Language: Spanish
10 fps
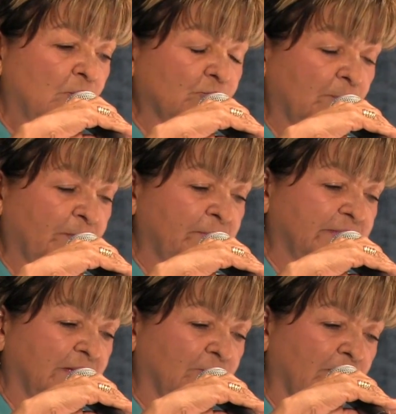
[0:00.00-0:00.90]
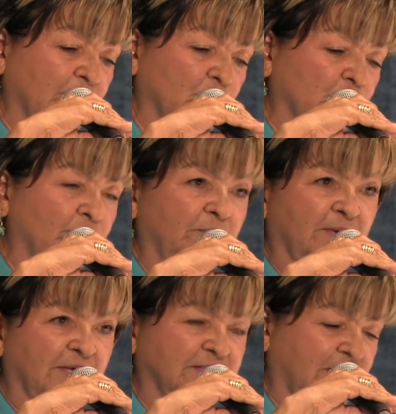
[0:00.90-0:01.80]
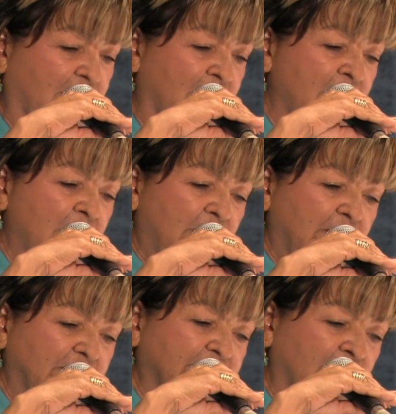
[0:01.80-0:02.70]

lo cual permitirá una mejor convivencia y